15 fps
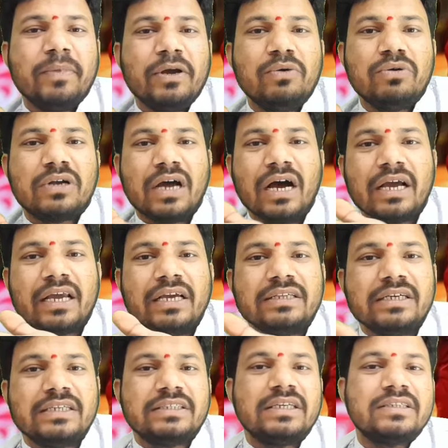पे उठा के
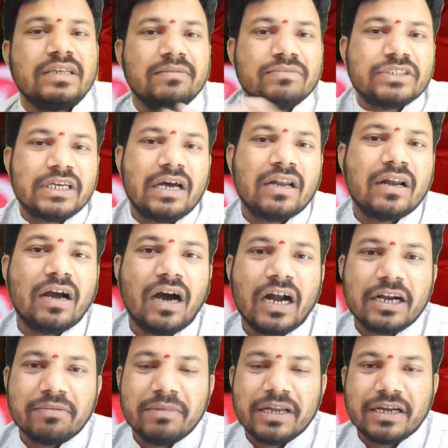जैसे शमशान
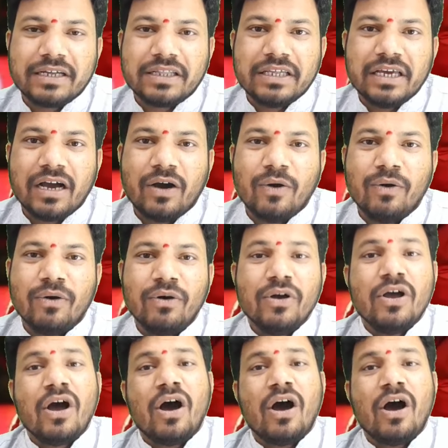घाट में रख दिया हो